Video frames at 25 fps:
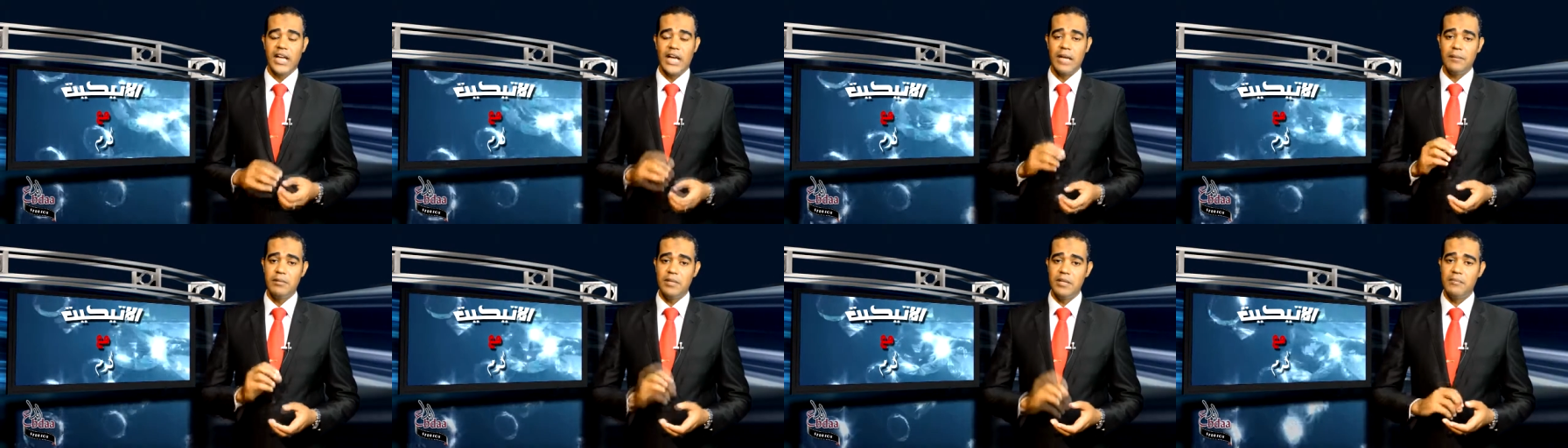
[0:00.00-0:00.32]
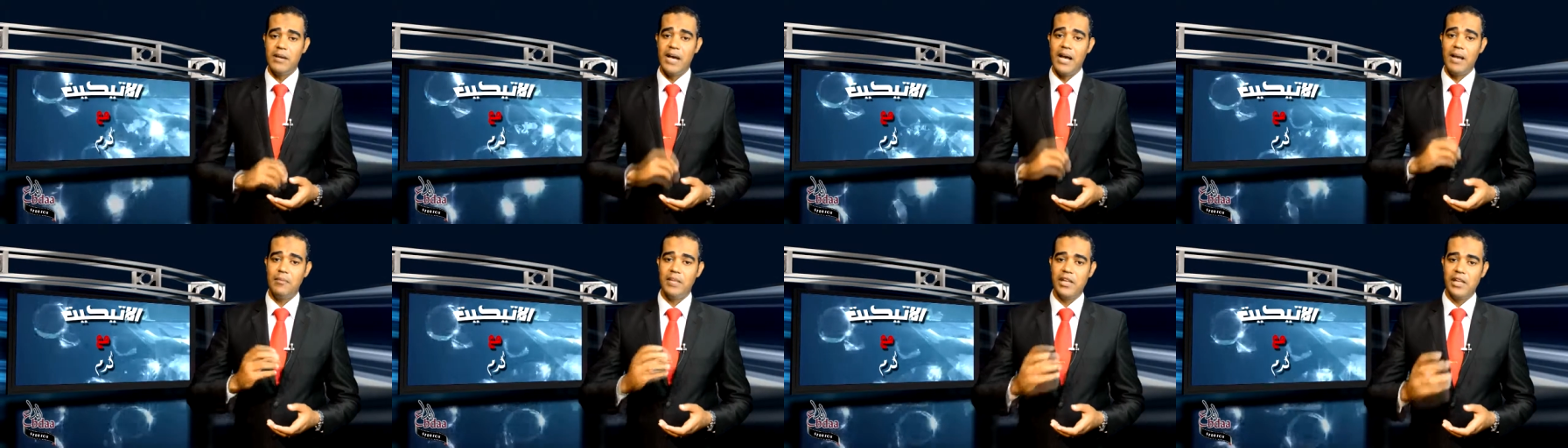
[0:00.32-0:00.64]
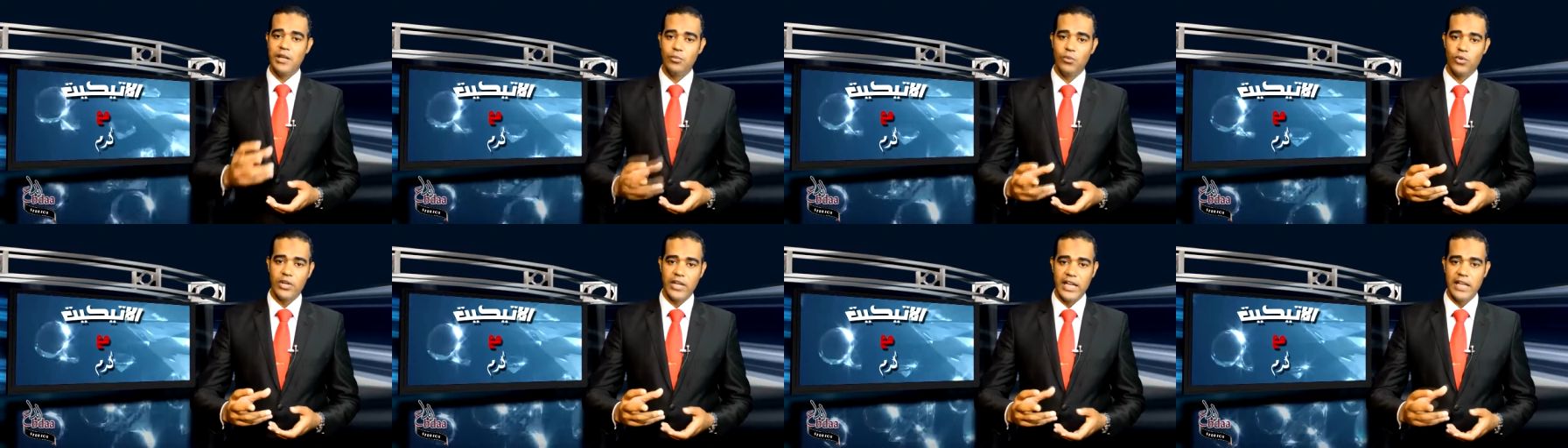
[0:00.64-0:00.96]
قبل ما اعمل
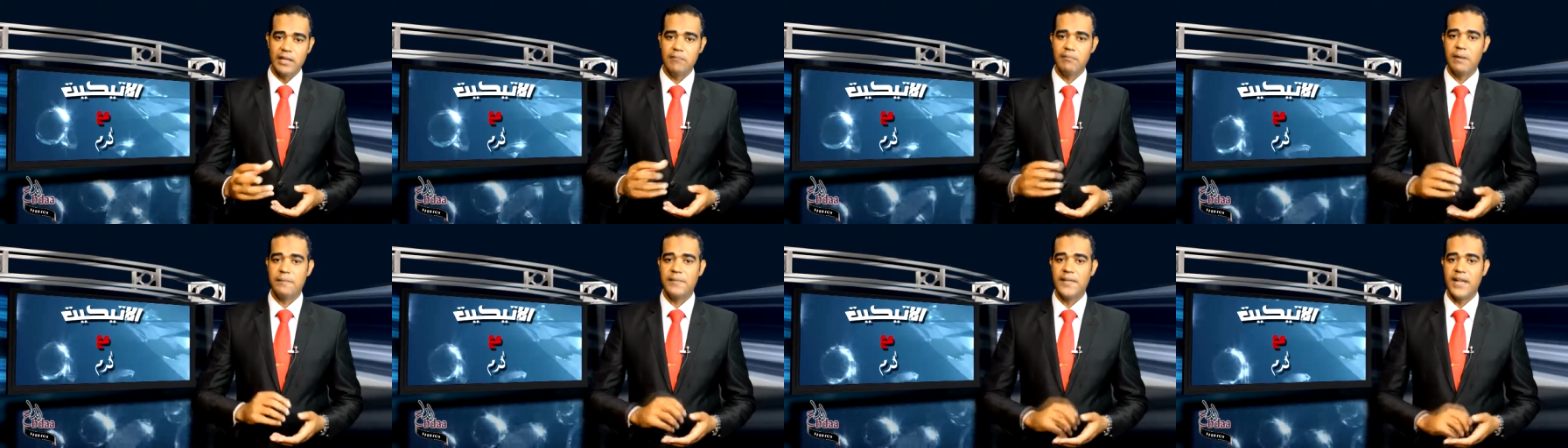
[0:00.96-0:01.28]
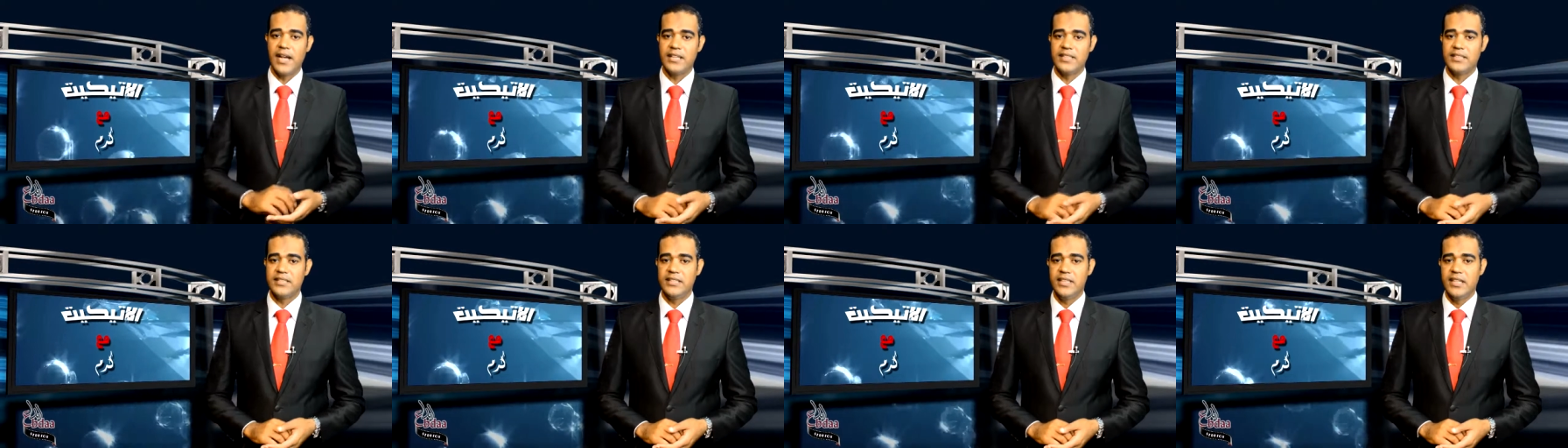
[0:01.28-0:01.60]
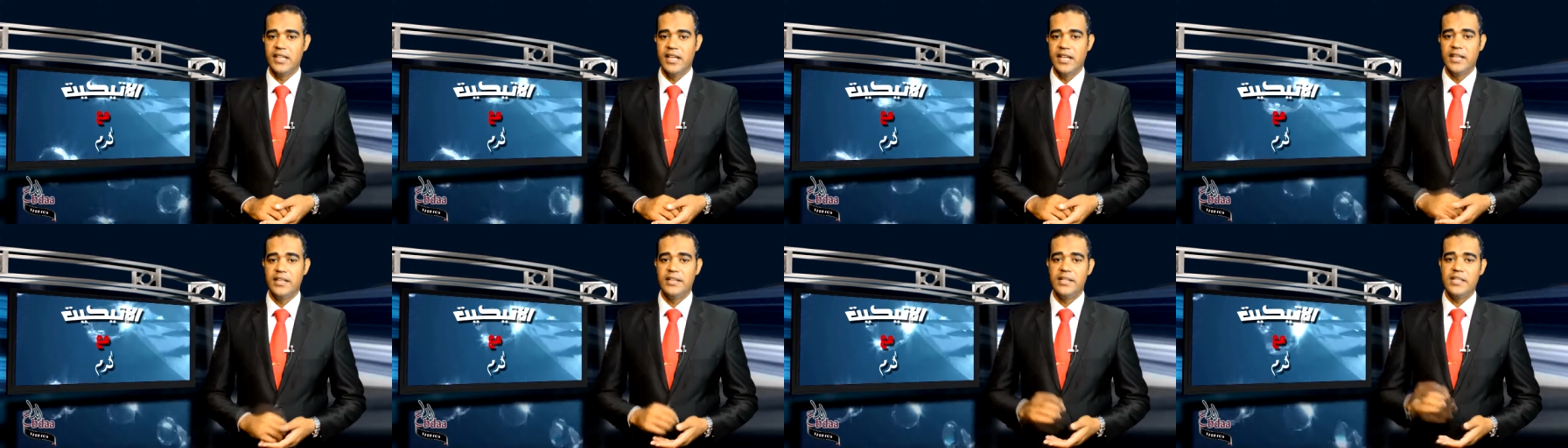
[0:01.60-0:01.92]
المكالمه بتاعتي
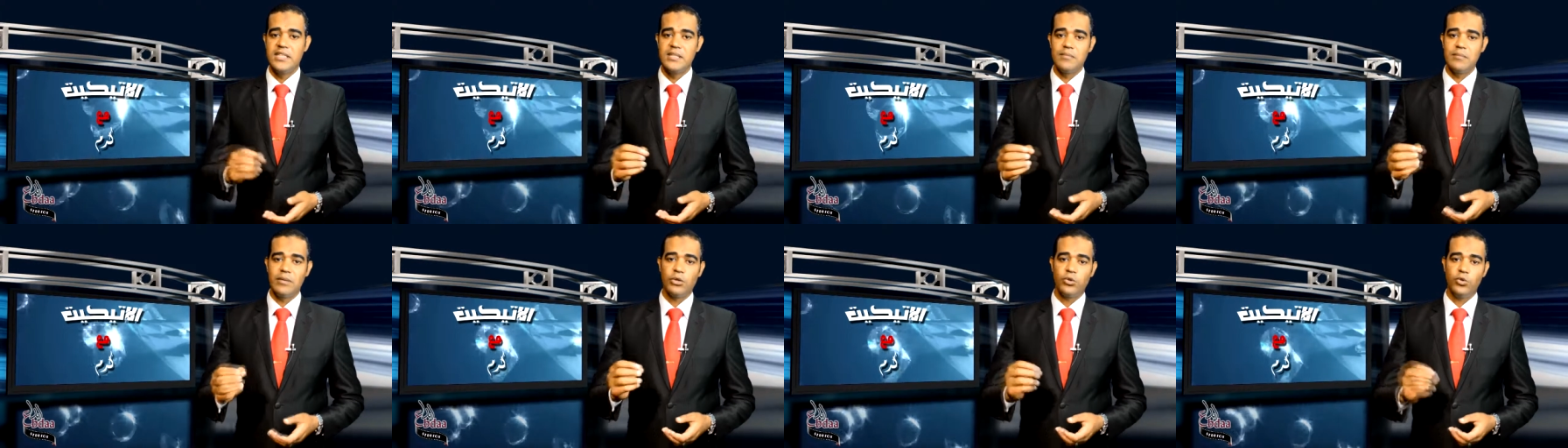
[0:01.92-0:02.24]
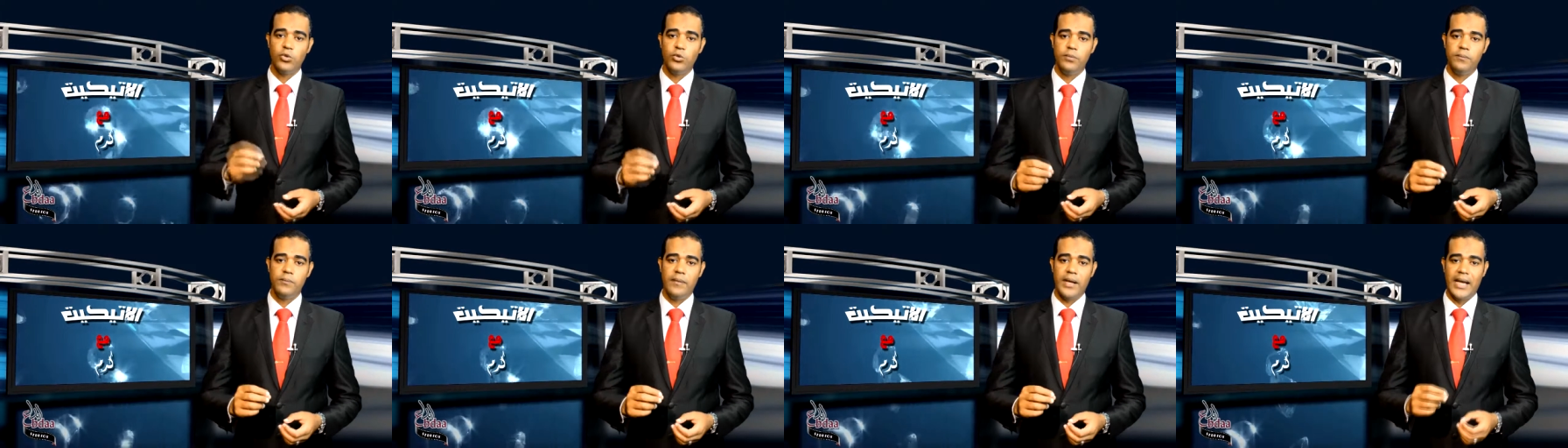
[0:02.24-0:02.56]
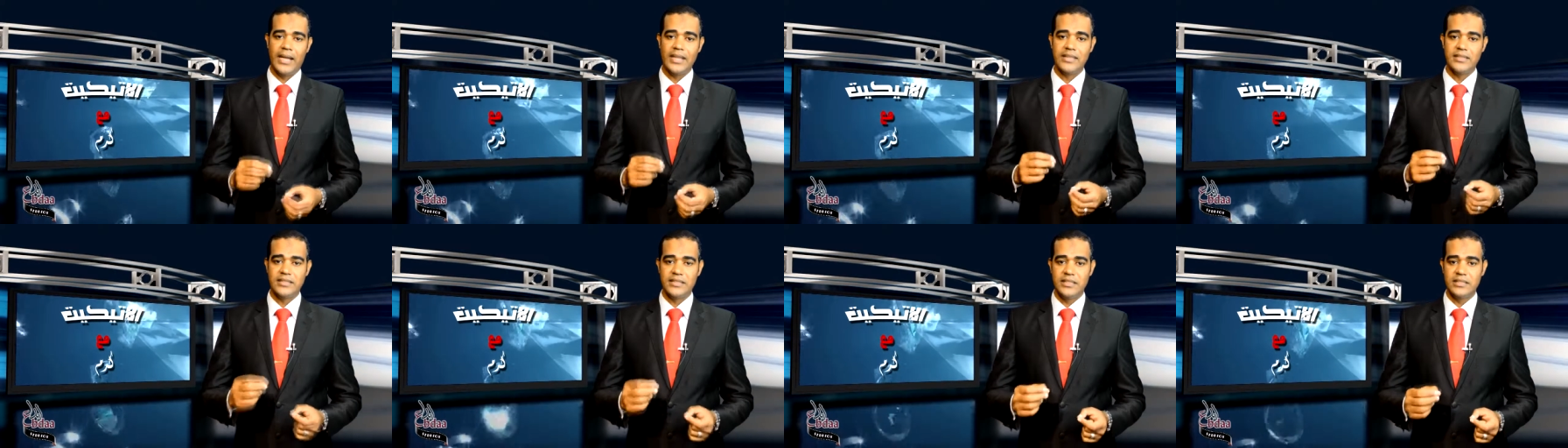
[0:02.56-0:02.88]
لازم اكون
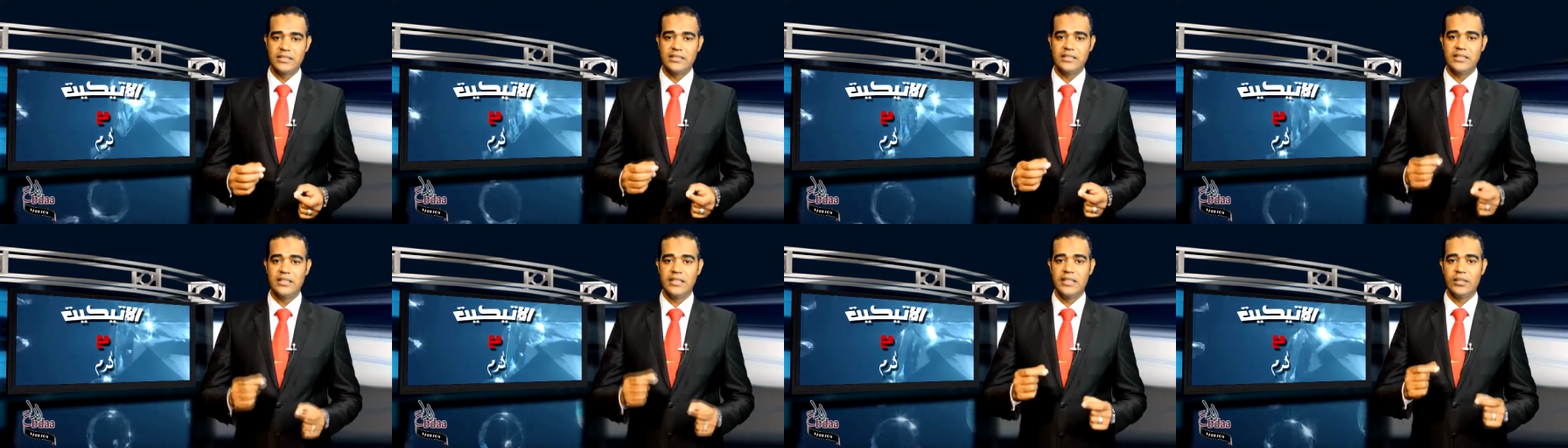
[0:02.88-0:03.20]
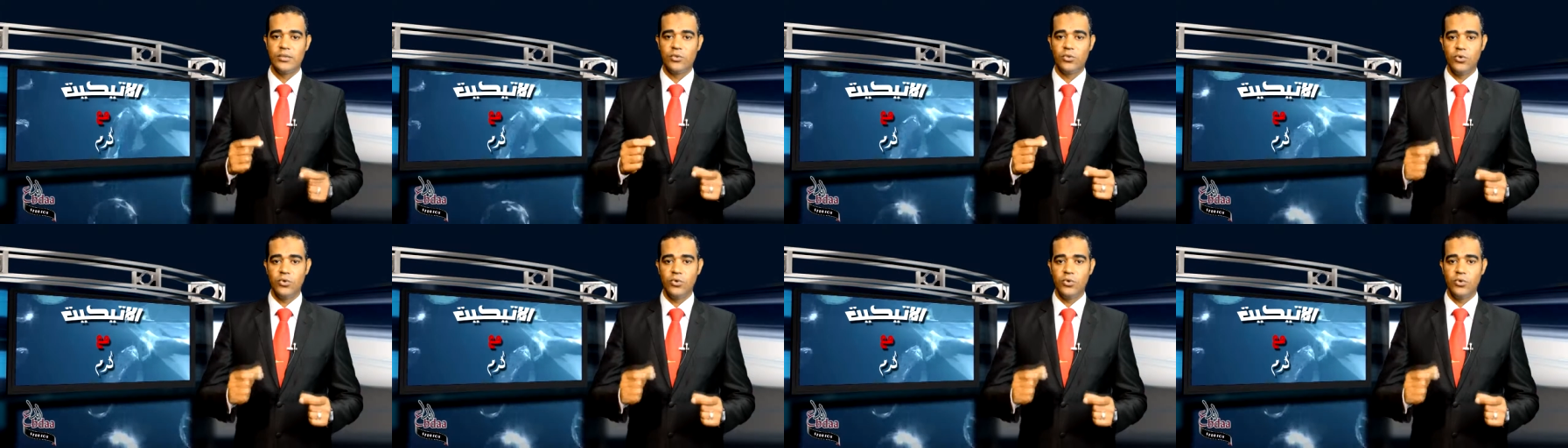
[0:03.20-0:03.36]
محدد